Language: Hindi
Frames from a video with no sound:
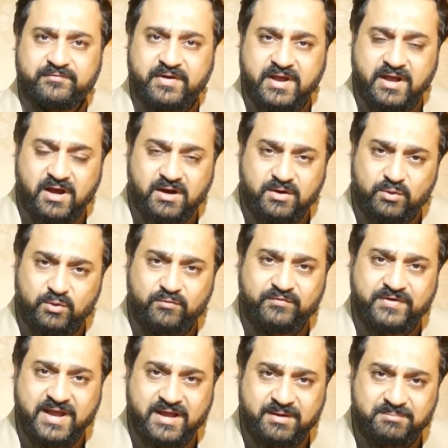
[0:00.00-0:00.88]
अक्लो
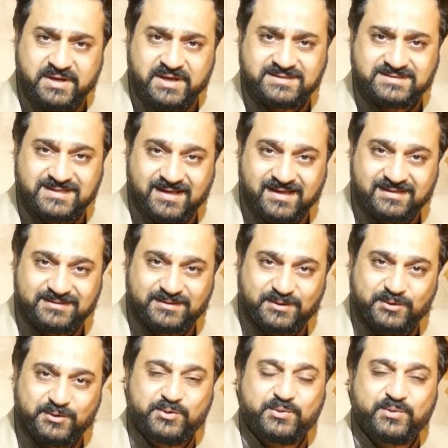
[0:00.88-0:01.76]
फहम के साथ
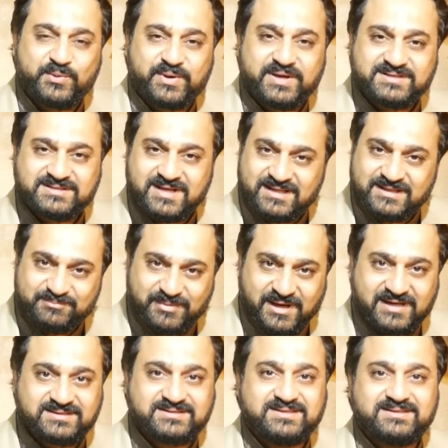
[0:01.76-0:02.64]
लोगों के साथ
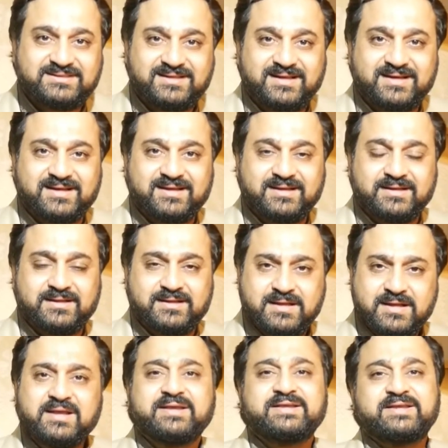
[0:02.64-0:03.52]
बातचीत करेंगे
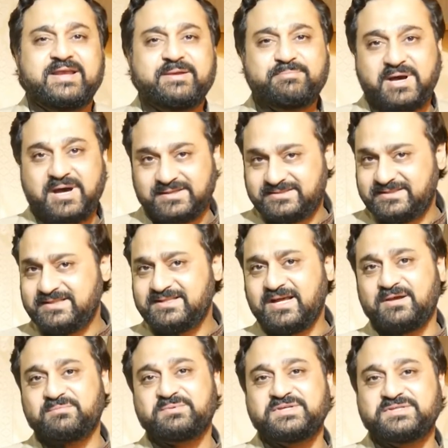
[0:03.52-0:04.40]
ये बातचीत
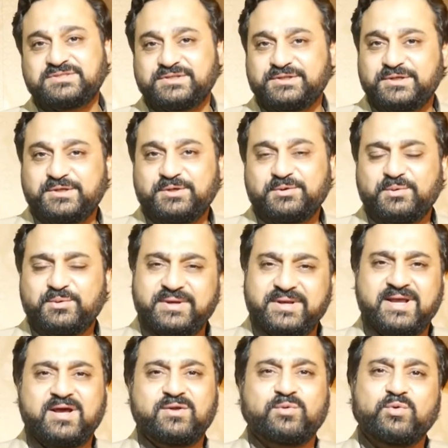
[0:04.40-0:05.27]
आपकी ज़िंदगी को
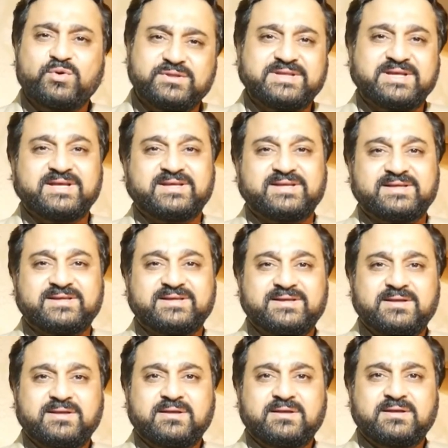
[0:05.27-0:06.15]
नया रुख देगी
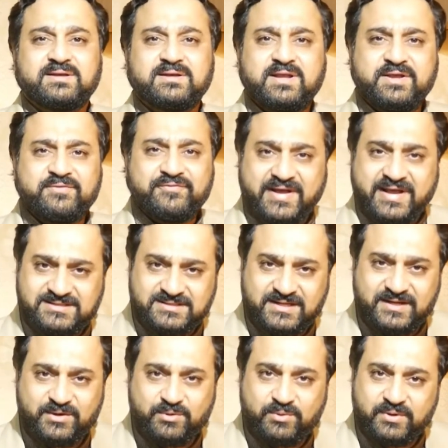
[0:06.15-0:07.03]
नए
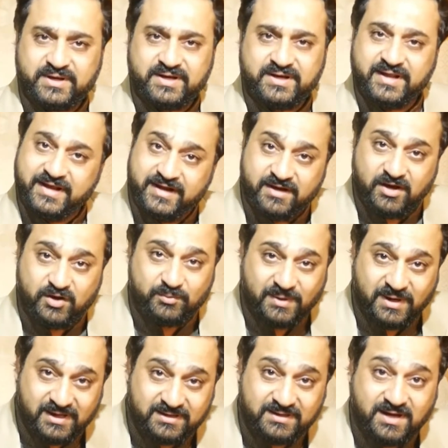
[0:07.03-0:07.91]
फैसले होंगे नए
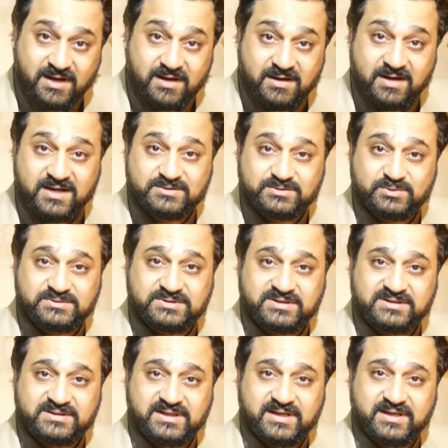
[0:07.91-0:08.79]
कारोबार का आगाज़ हो
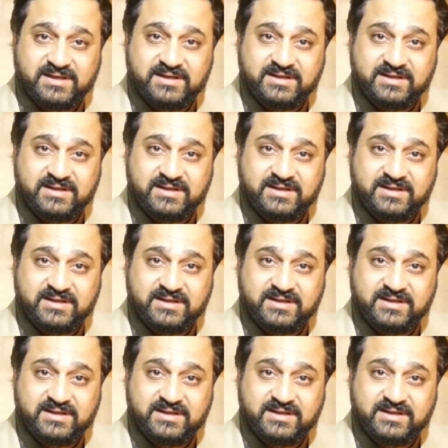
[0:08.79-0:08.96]
सकता है